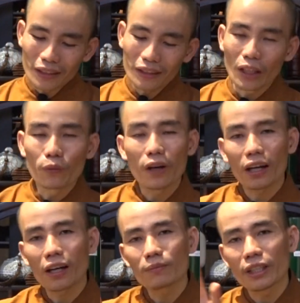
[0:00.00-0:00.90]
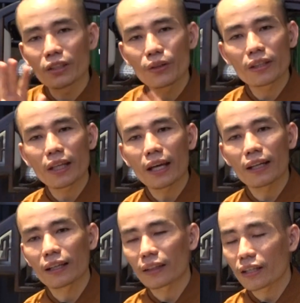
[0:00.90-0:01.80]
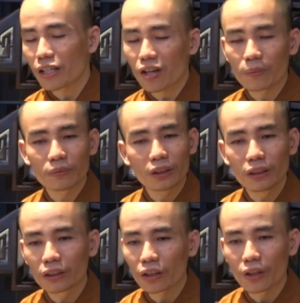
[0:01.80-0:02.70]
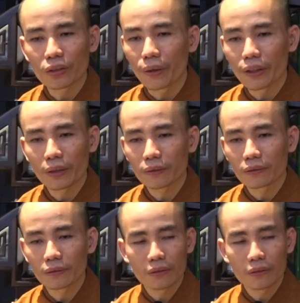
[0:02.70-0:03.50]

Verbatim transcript: thì ông Phật ông sẽ nói với ta là ta sẽ không thương con nổi đâu.